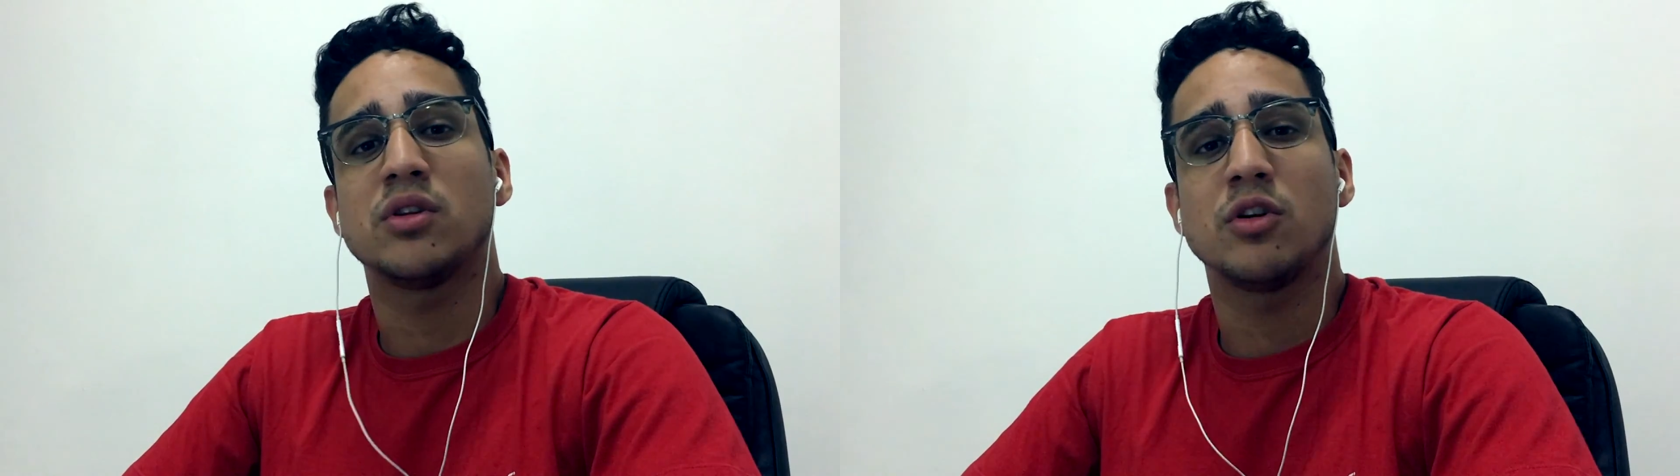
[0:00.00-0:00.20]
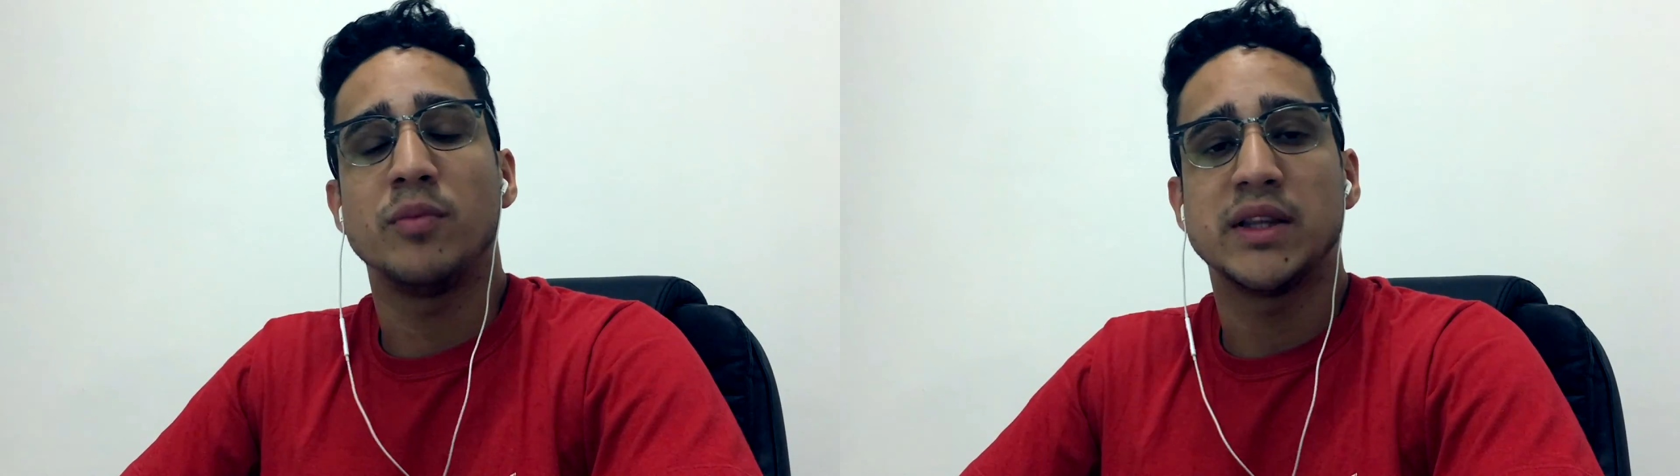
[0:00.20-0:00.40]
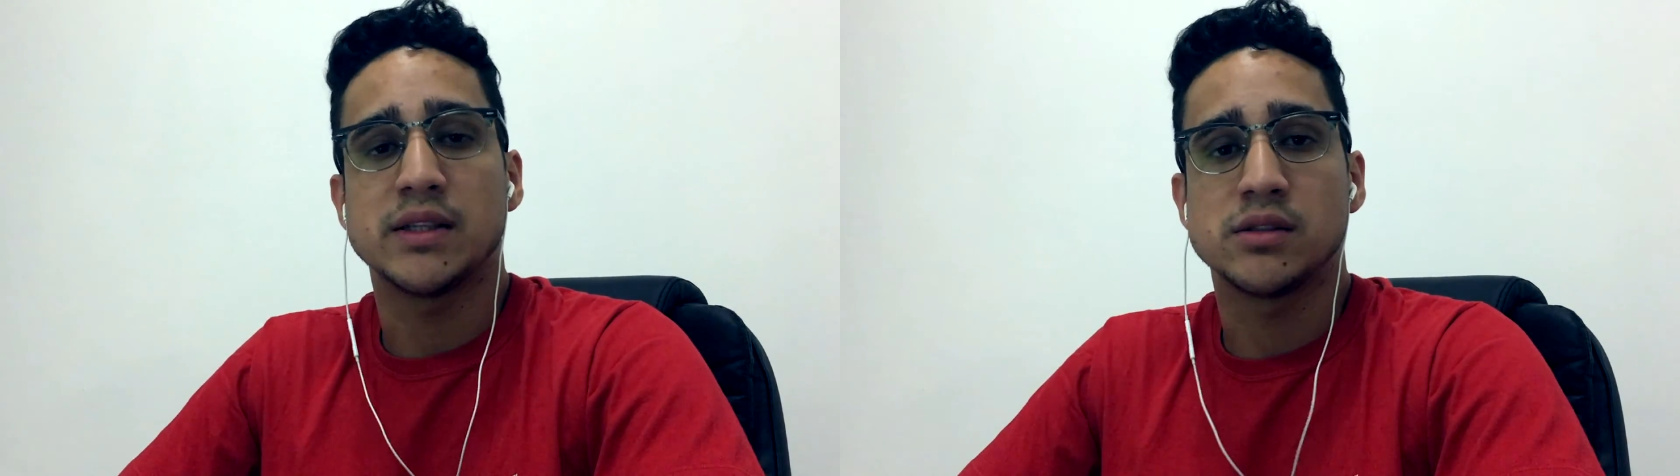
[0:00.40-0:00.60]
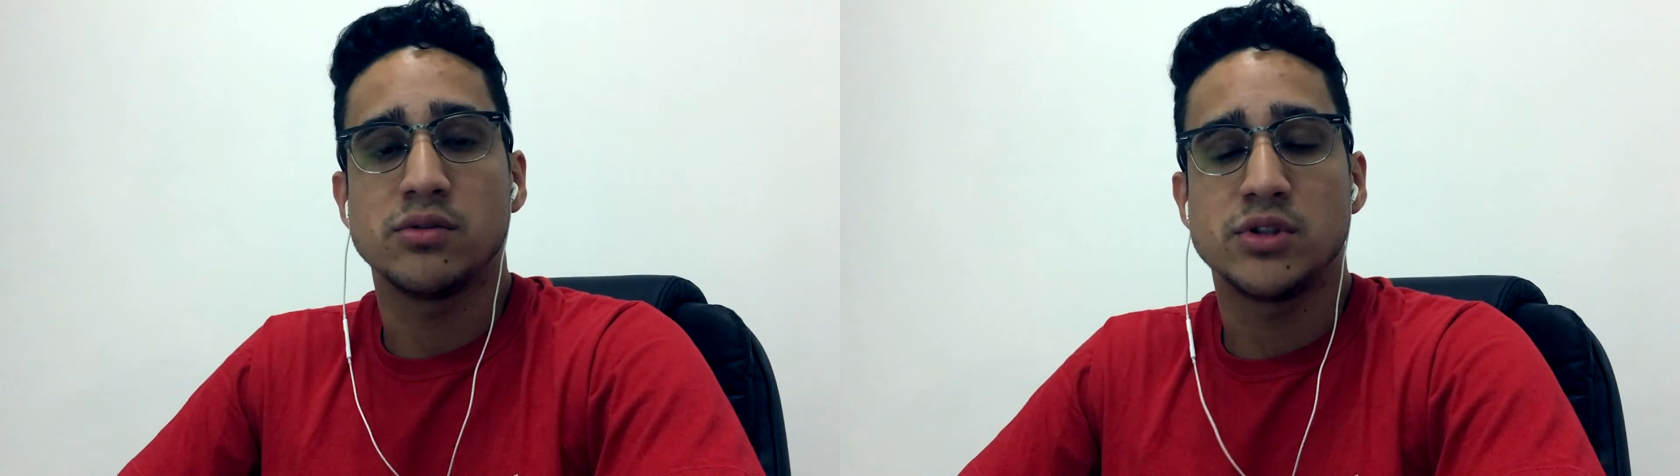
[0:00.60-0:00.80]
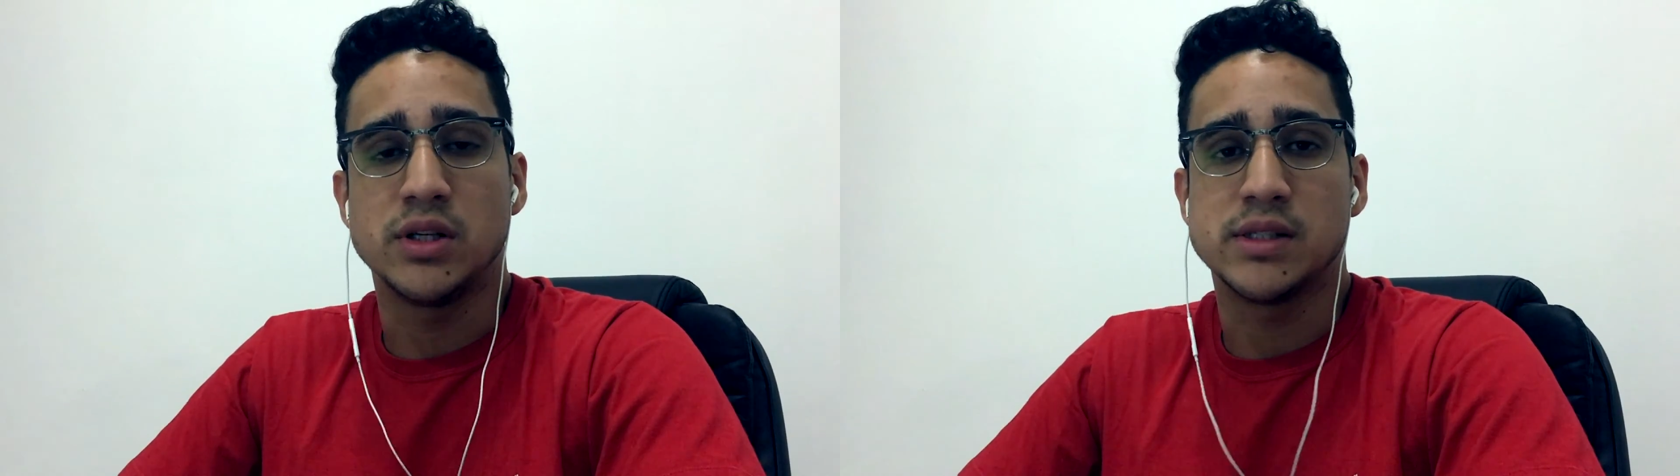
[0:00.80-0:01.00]

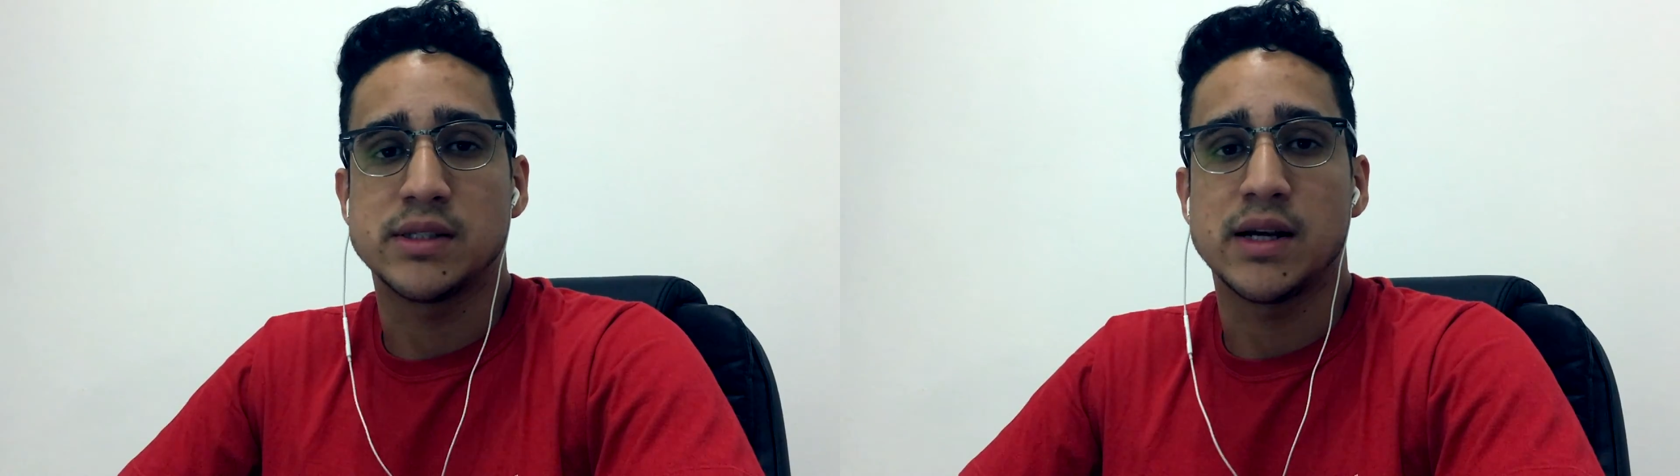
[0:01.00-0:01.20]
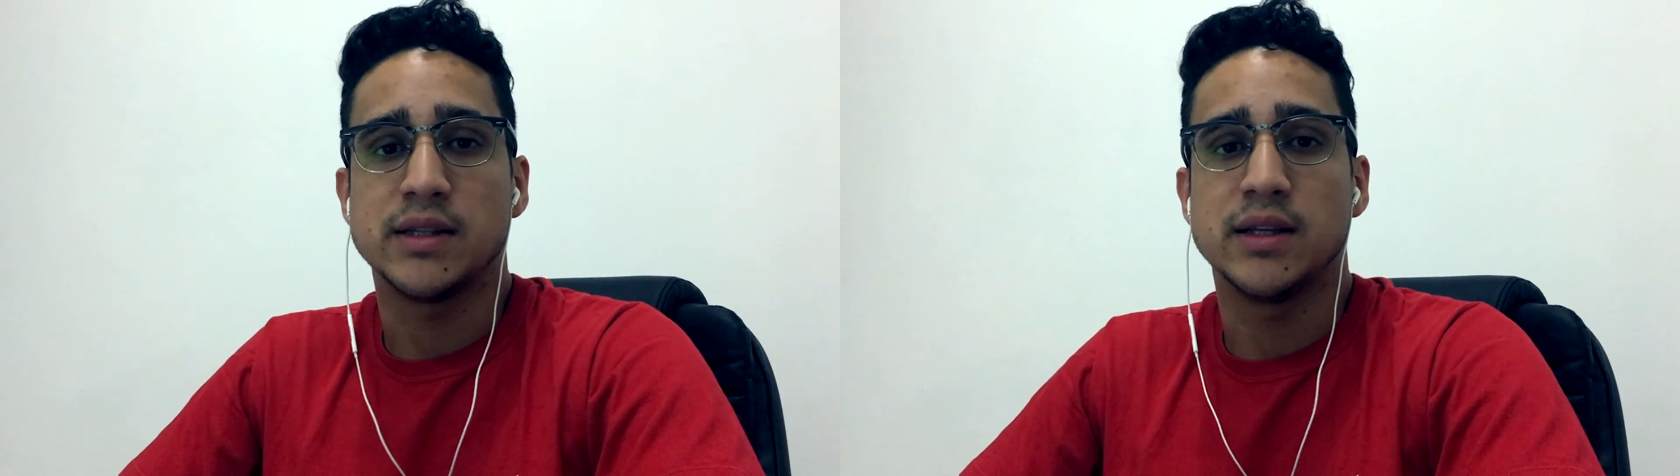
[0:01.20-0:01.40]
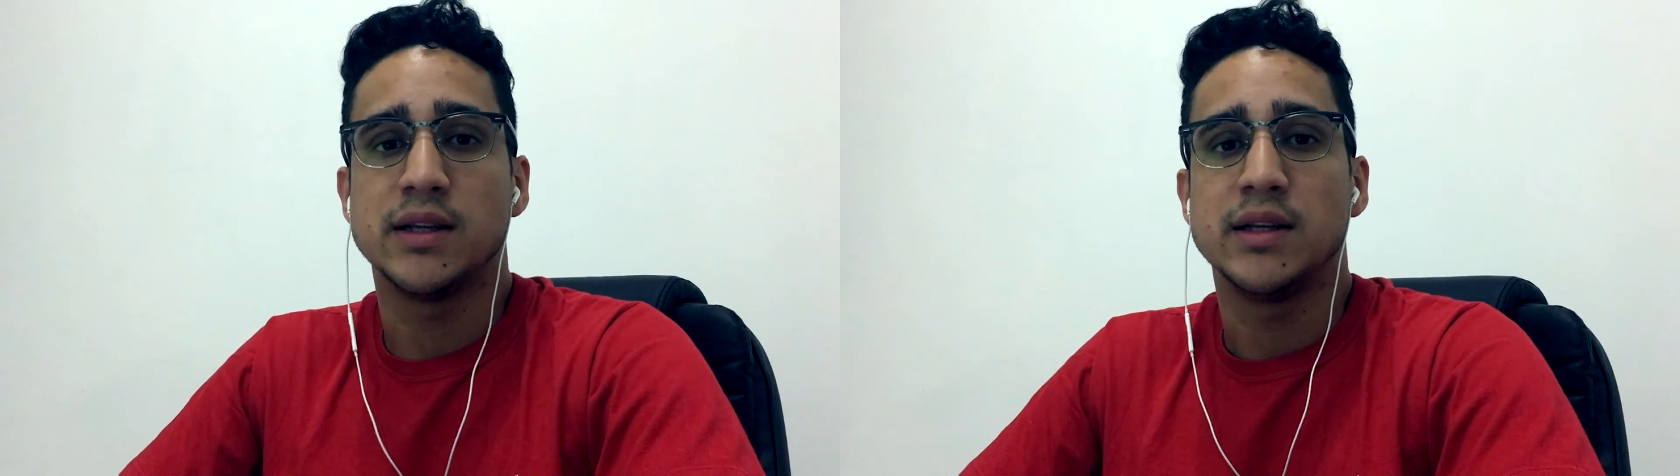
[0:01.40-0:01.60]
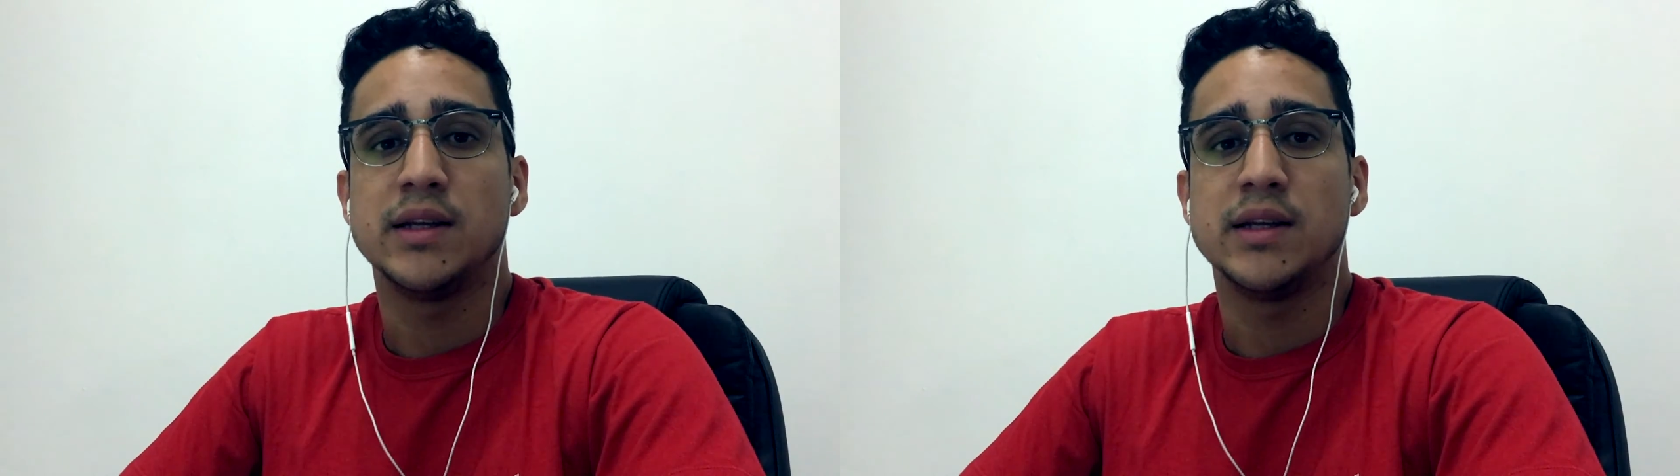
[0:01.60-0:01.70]
documentação utilizada